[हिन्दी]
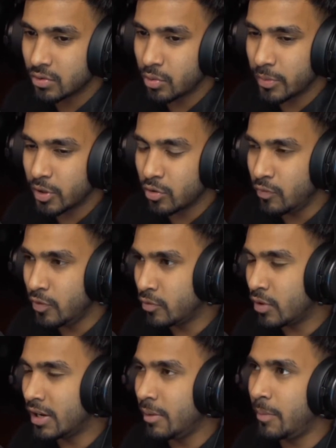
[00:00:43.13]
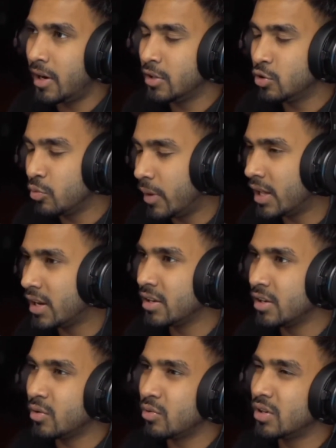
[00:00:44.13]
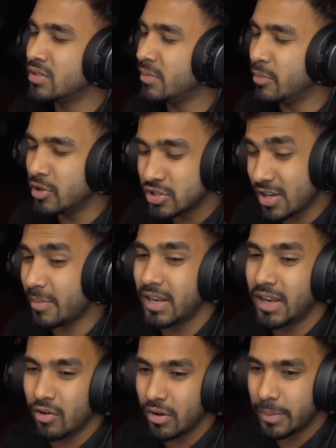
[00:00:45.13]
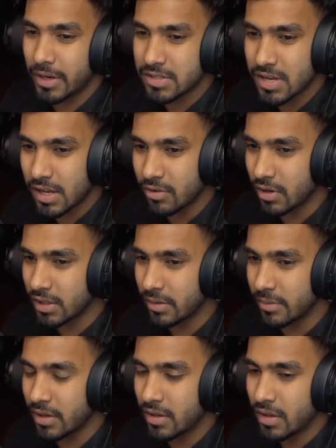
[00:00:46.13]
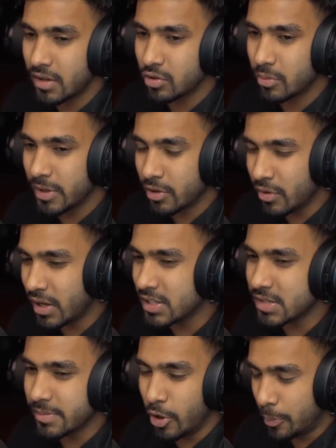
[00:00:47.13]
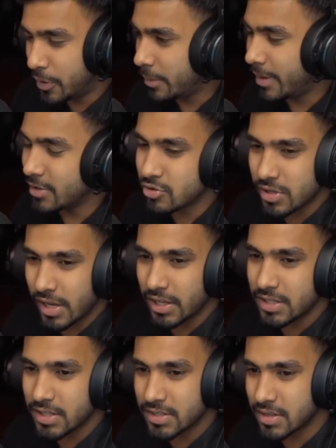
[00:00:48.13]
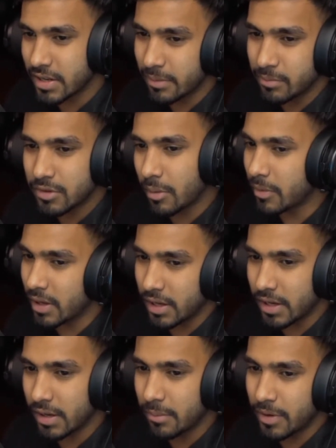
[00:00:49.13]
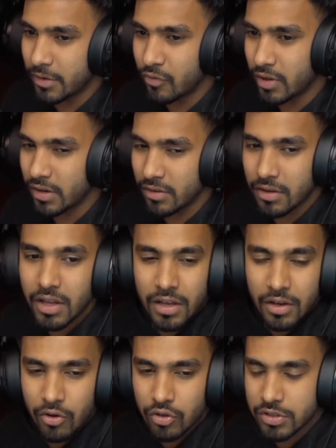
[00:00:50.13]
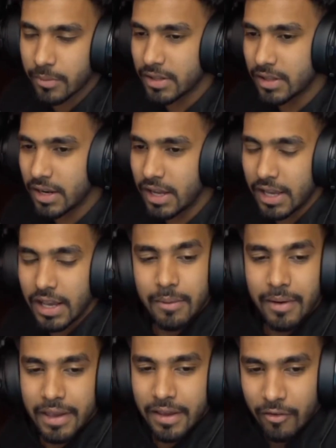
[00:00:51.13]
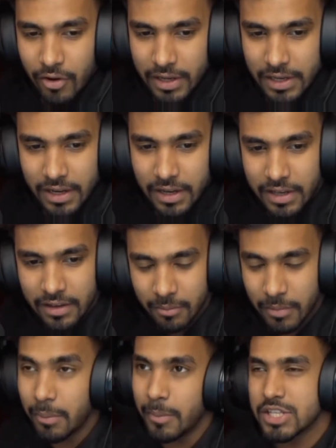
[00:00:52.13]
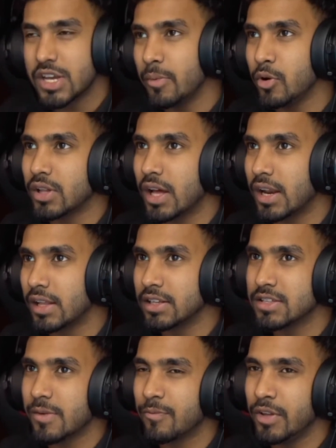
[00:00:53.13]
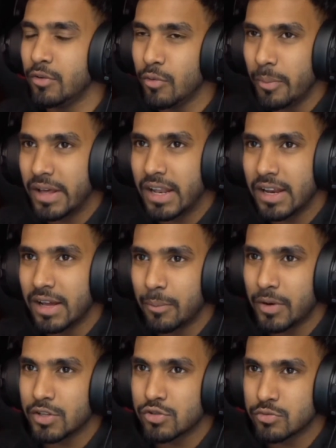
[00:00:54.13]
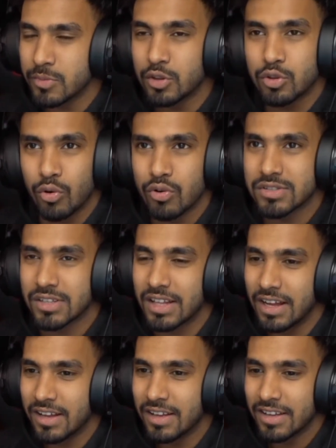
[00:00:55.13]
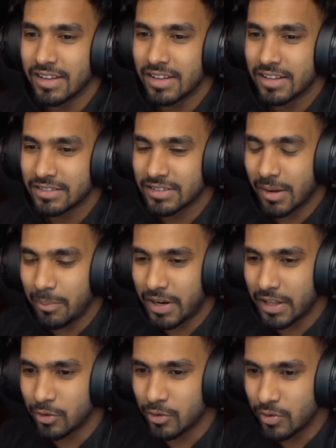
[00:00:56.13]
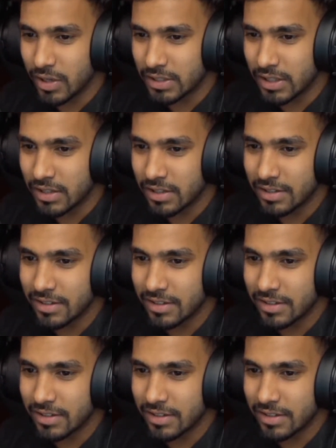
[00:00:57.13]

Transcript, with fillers: तो मेरे को फिर वो वाला पार्ट दोबारा रिकॉर्ड ये सब बहुत झमेला हो गया परेशान हो गया था मैं तो मेरे को लगा जब ये ऑप्टिमाइज हो जाएगी ना सही से गेम तब करेंगे बट फिर उसके बाद रह ही गई भैया वो कहीं ना कहीं पर मज़ा बहुत आ रहा था जब फिर वो मरा ना अपना जो उसमें दोस्त था तब बड़ा दुख हुआ था